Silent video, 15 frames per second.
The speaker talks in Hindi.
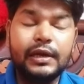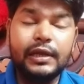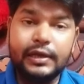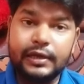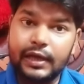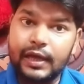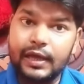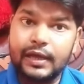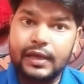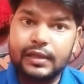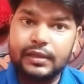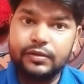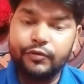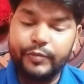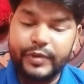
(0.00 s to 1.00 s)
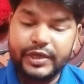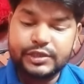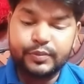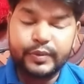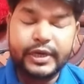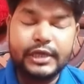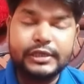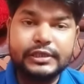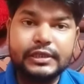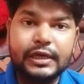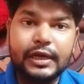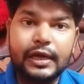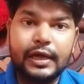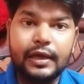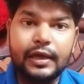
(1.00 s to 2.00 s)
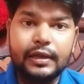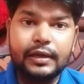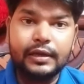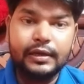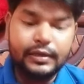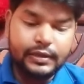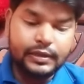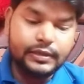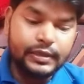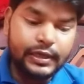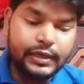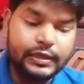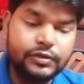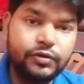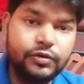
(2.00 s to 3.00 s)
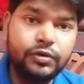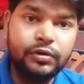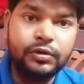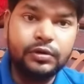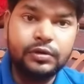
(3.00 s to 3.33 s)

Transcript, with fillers: लेना है तो बेस प्राइस इतना है नहीं तो